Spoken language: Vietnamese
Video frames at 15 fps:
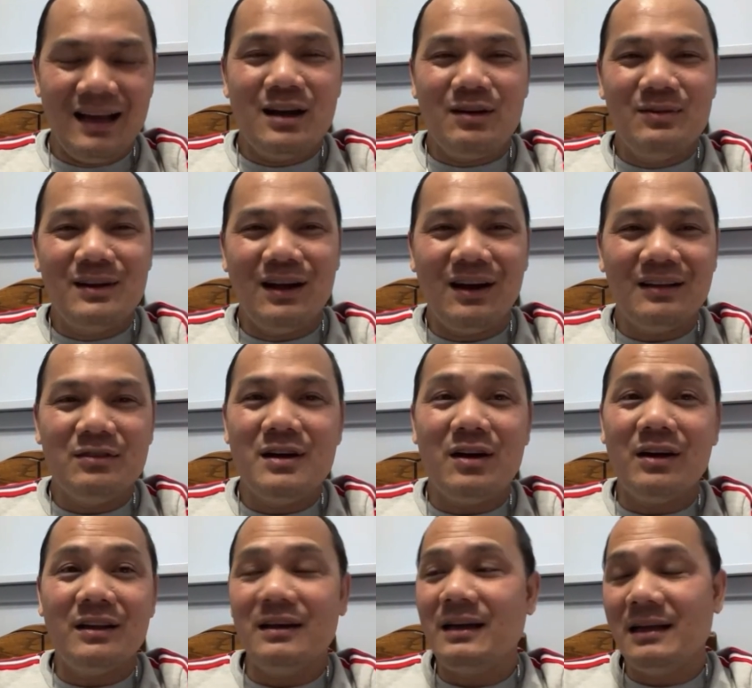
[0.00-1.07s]
không có tôi
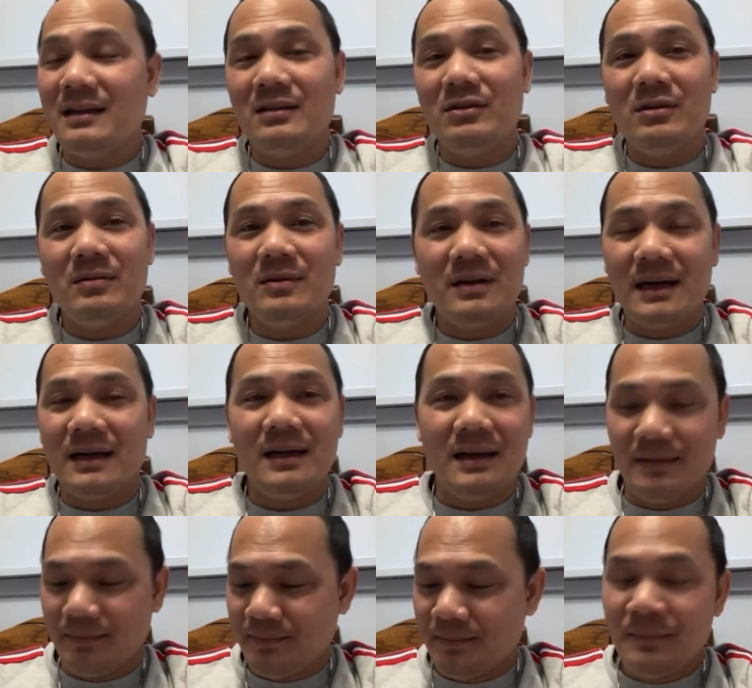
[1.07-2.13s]
đón thôi nha chứ tôi không có khẳng
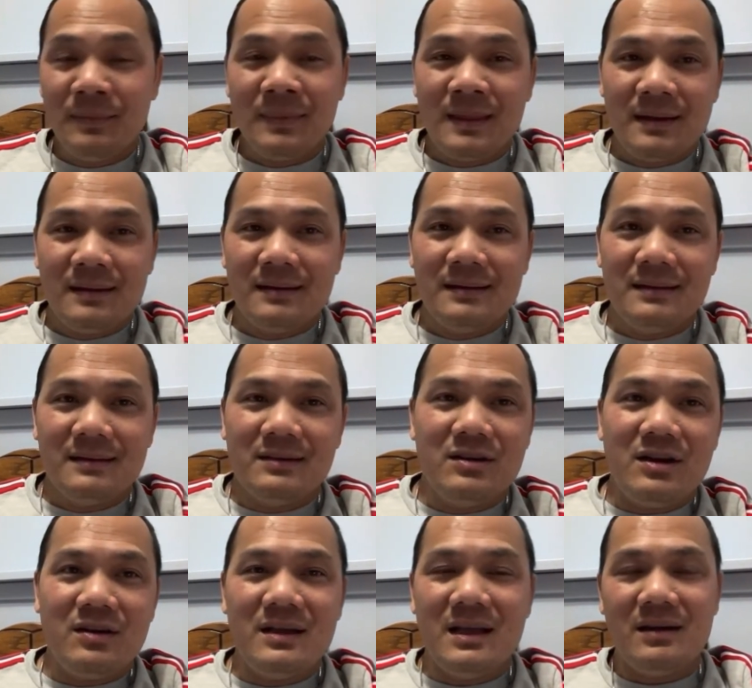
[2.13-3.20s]
định tôi
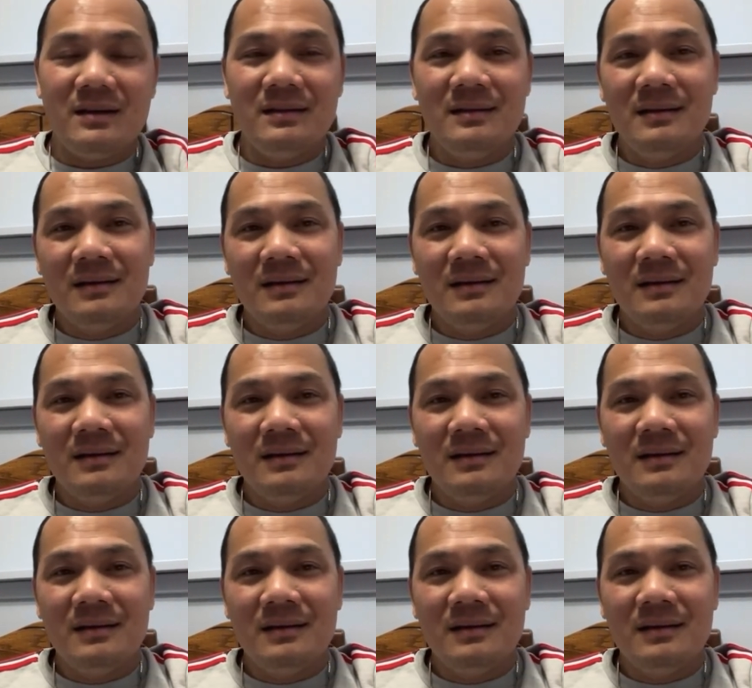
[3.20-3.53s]
đón vậy thôi